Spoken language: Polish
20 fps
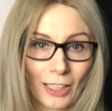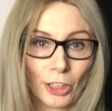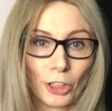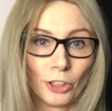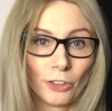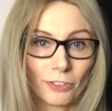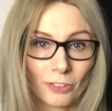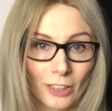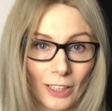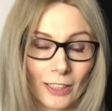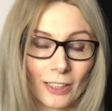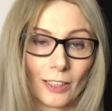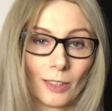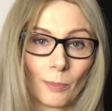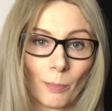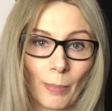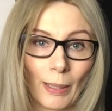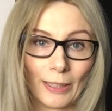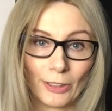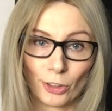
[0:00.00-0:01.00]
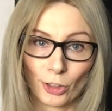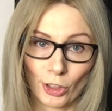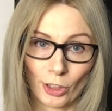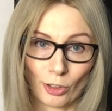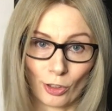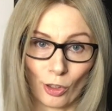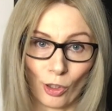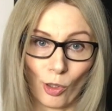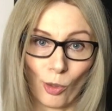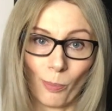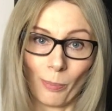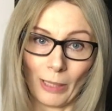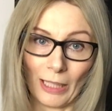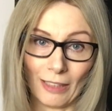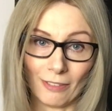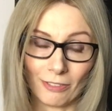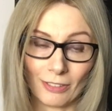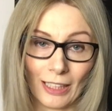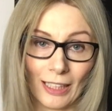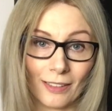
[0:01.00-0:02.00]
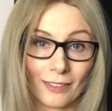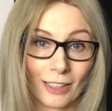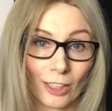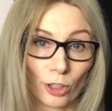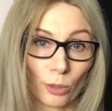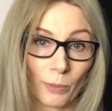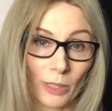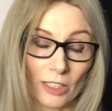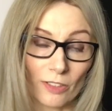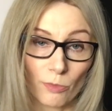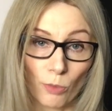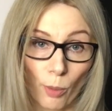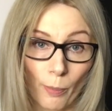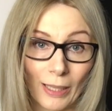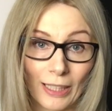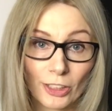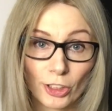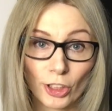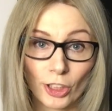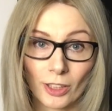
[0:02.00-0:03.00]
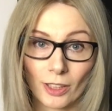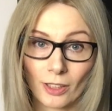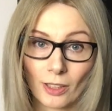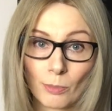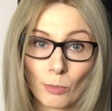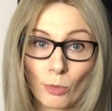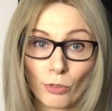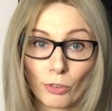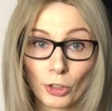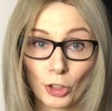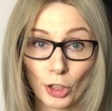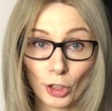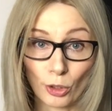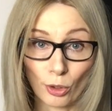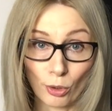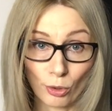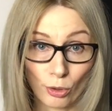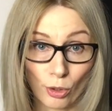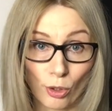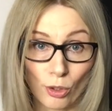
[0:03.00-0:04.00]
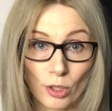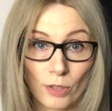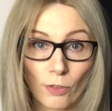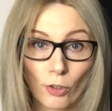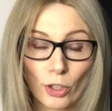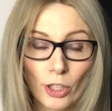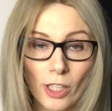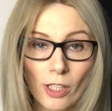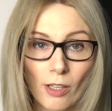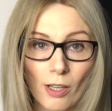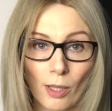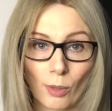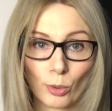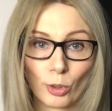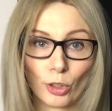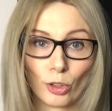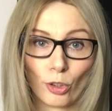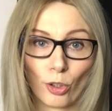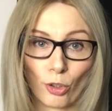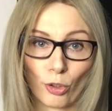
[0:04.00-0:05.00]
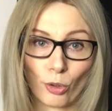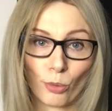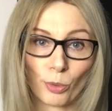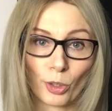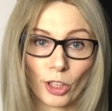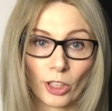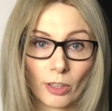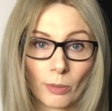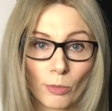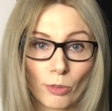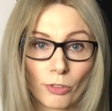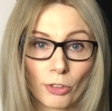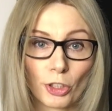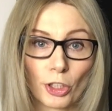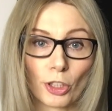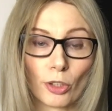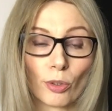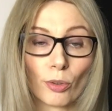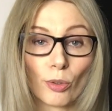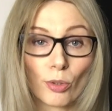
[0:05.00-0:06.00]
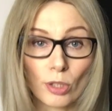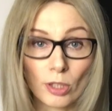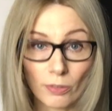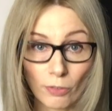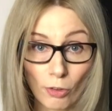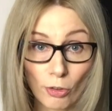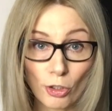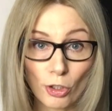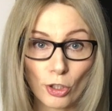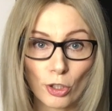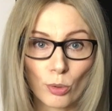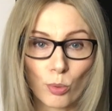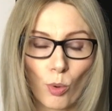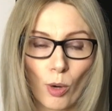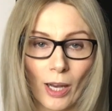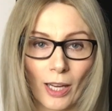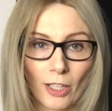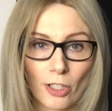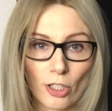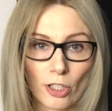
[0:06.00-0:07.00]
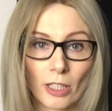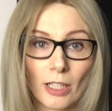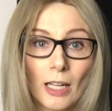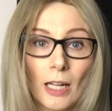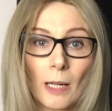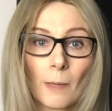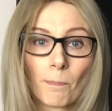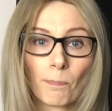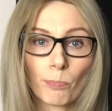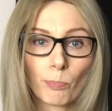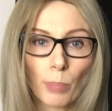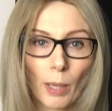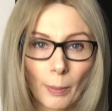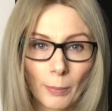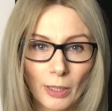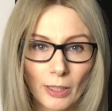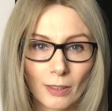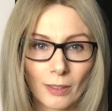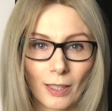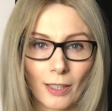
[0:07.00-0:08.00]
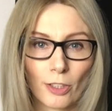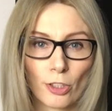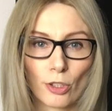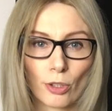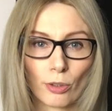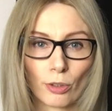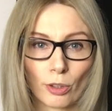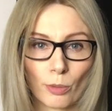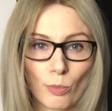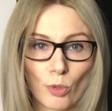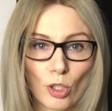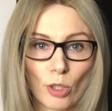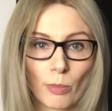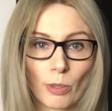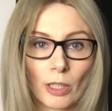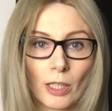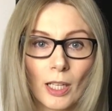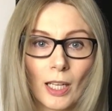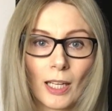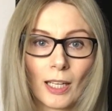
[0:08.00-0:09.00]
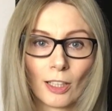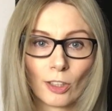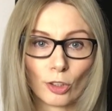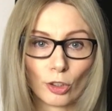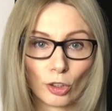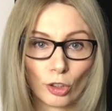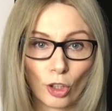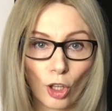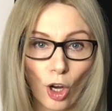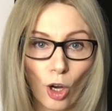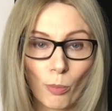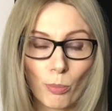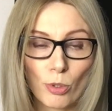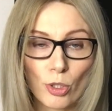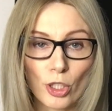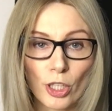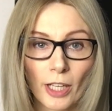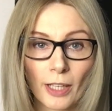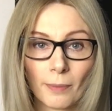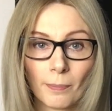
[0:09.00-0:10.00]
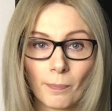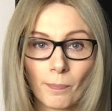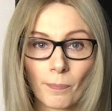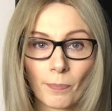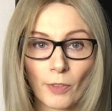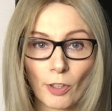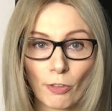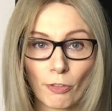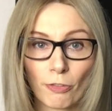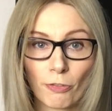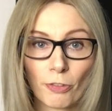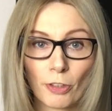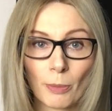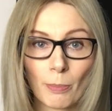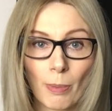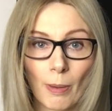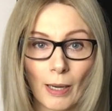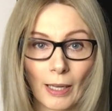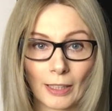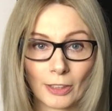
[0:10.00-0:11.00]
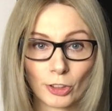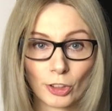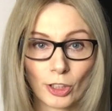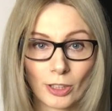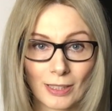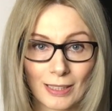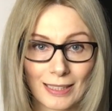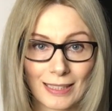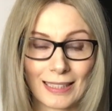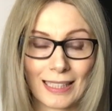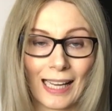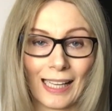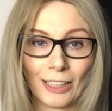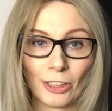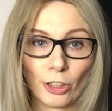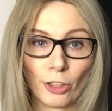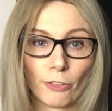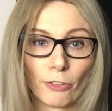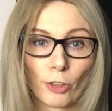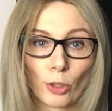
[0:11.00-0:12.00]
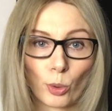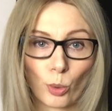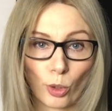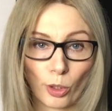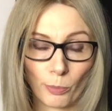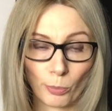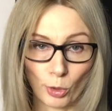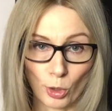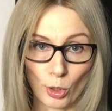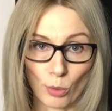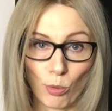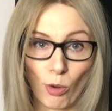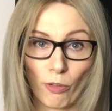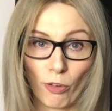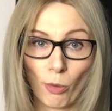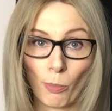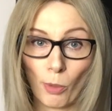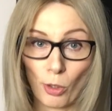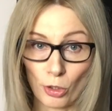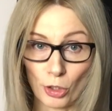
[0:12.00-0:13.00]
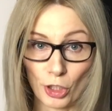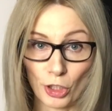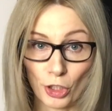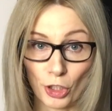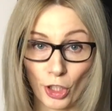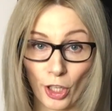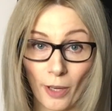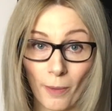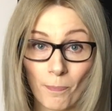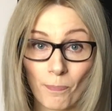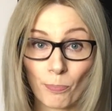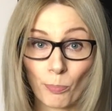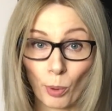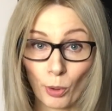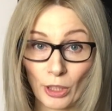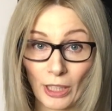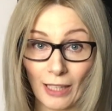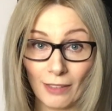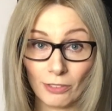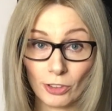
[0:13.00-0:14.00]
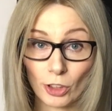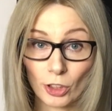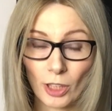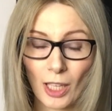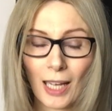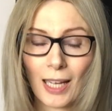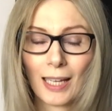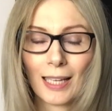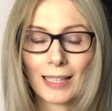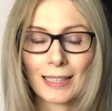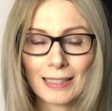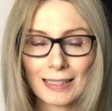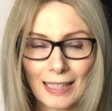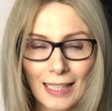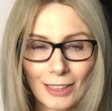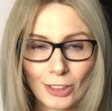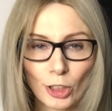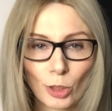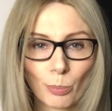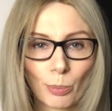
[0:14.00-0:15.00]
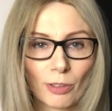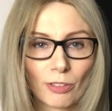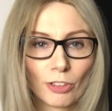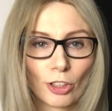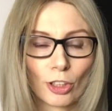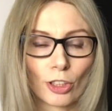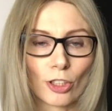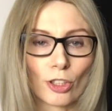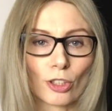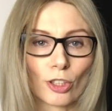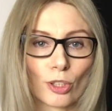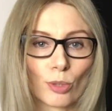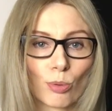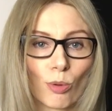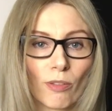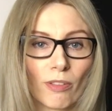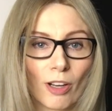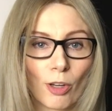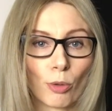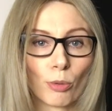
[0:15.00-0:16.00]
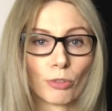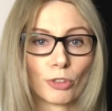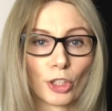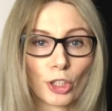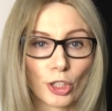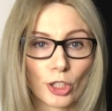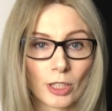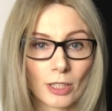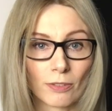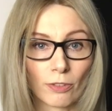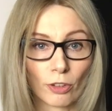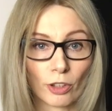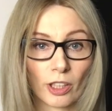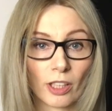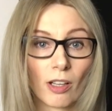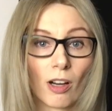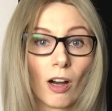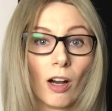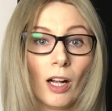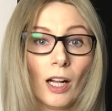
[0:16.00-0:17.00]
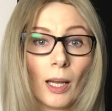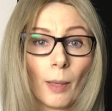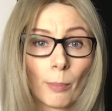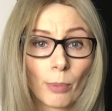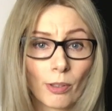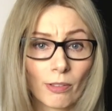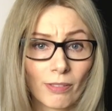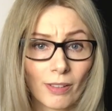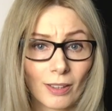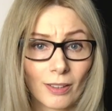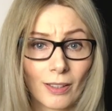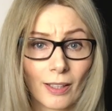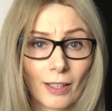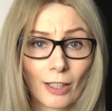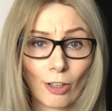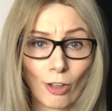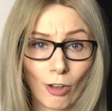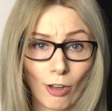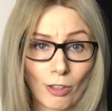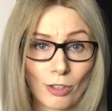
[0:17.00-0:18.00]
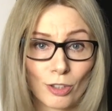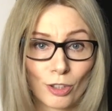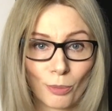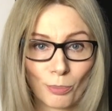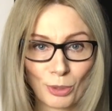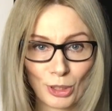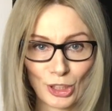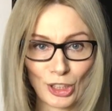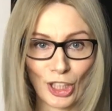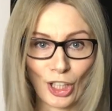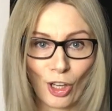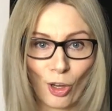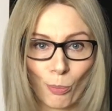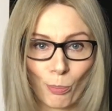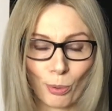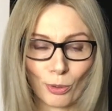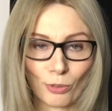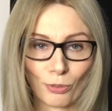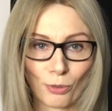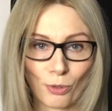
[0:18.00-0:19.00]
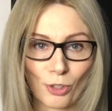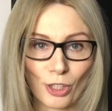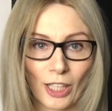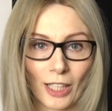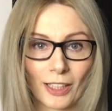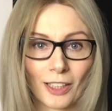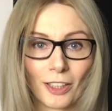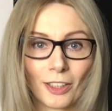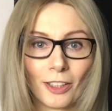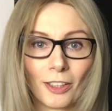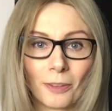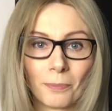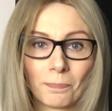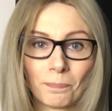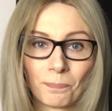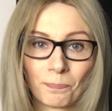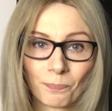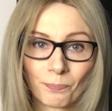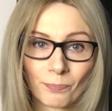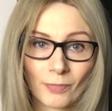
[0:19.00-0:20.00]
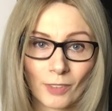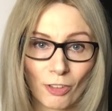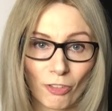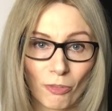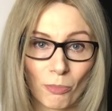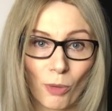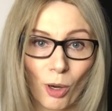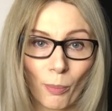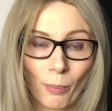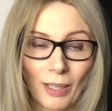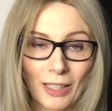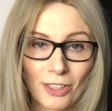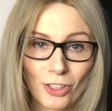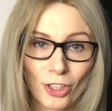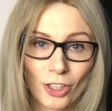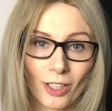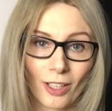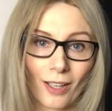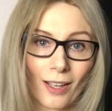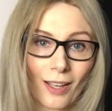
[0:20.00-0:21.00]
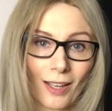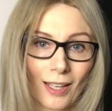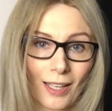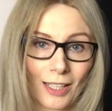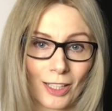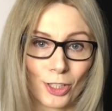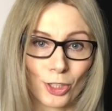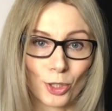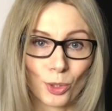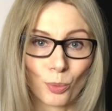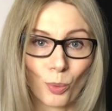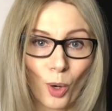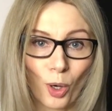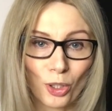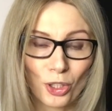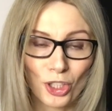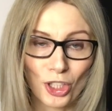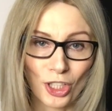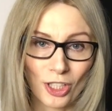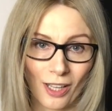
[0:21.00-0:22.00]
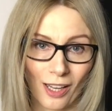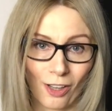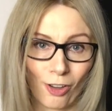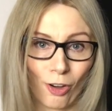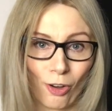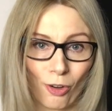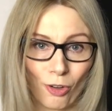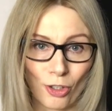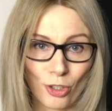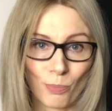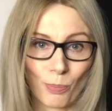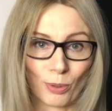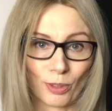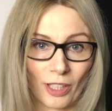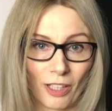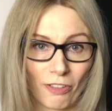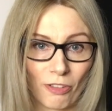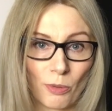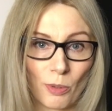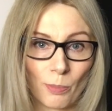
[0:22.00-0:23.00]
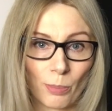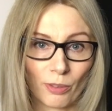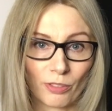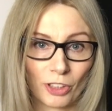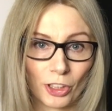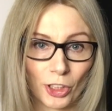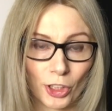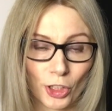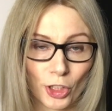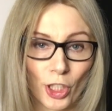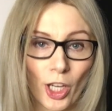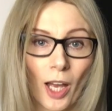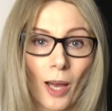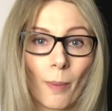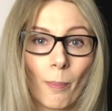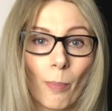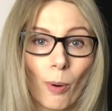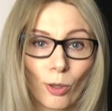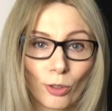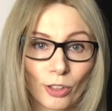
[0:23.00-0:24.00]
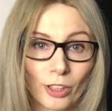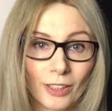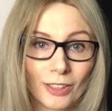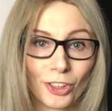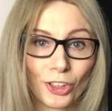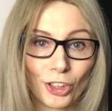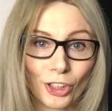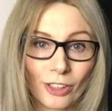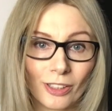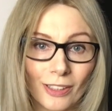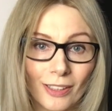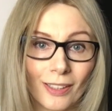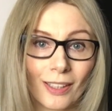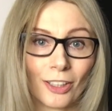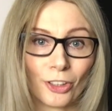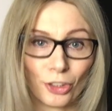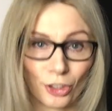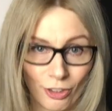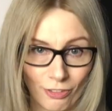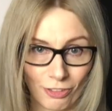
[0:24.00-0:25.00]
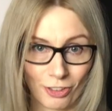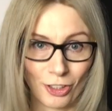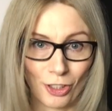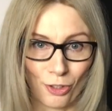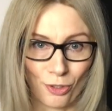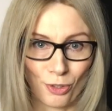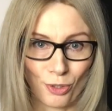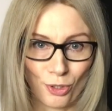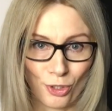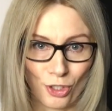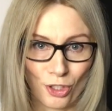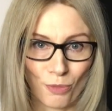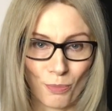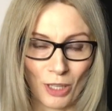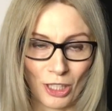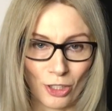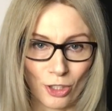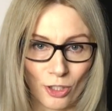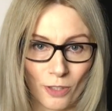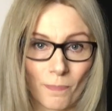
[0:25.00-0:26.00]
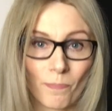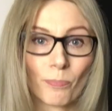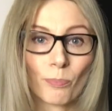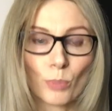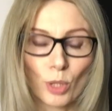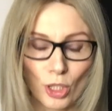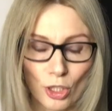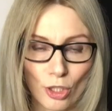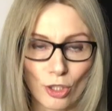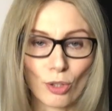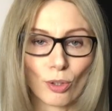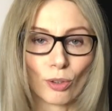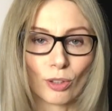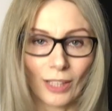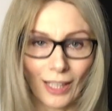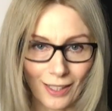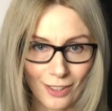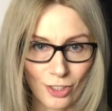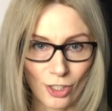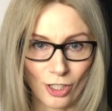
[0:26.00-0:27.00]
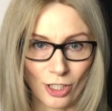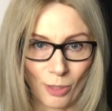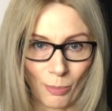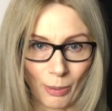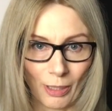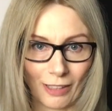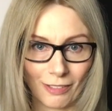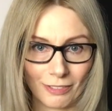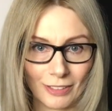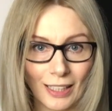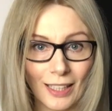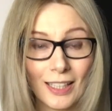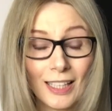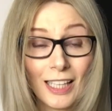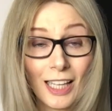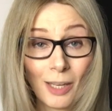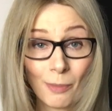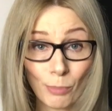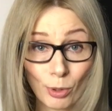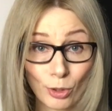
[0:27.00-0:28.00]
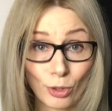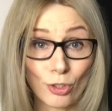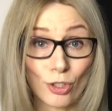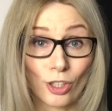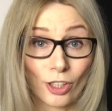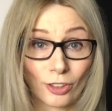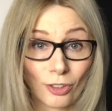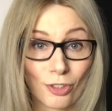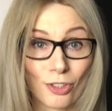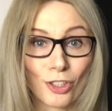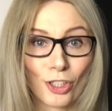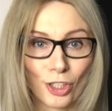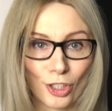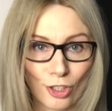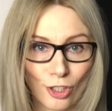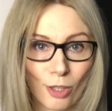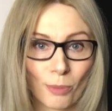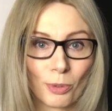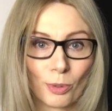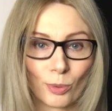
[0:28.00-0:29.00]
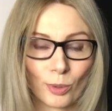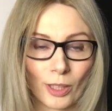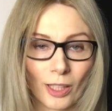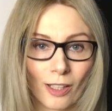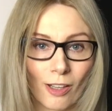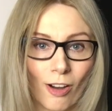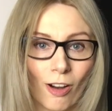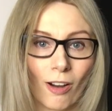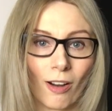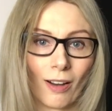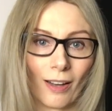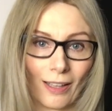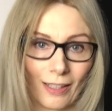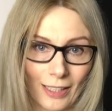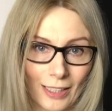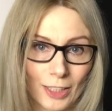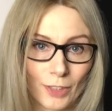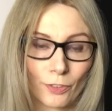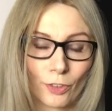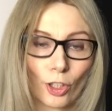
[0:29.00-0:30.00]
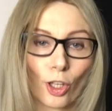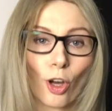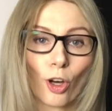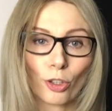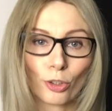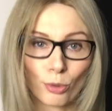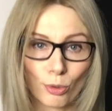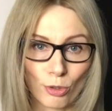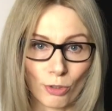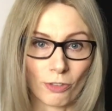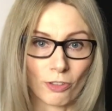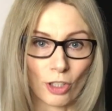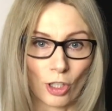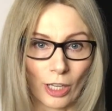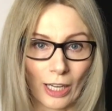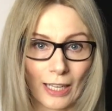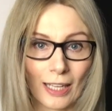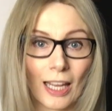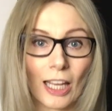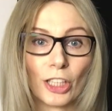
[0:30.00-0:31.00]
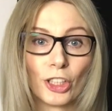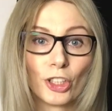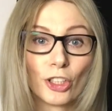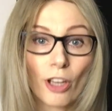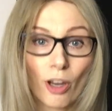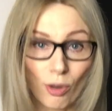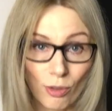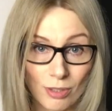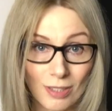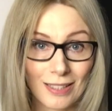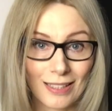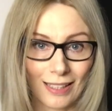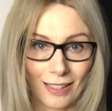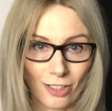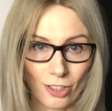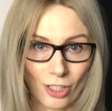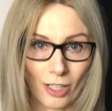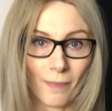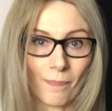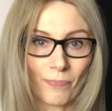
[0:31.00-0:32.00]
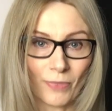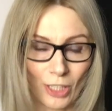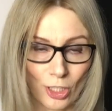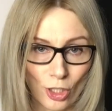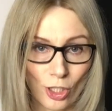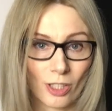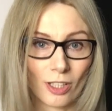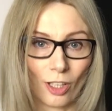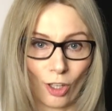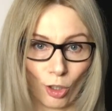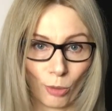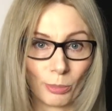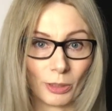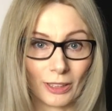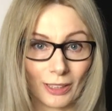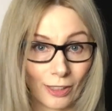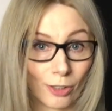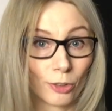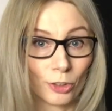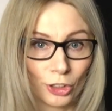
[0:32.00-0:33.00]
I wtedy będzie to prawda. Natomiast w momencie, kiedy mówicie to do swojego audytorium, kiedy mówicie to do swoich słuchaczy, pamiętajcie o tym, żeby dobrze wybrać zdanie, w którym to słowo może się pojawić. Znacie pewnie też te słowa również ze swojego prywatnego, osobistego podwórka, kiedy w momencie złości na kogoś potrafimy powiedzieć, bo ty nigdy nie wynosisz śmieci. Przecież to także nieprawda, bo to, że ktoś nie zrobił tego raz w tygodniu czy wczoraj, nie oznacza, że nie robi tego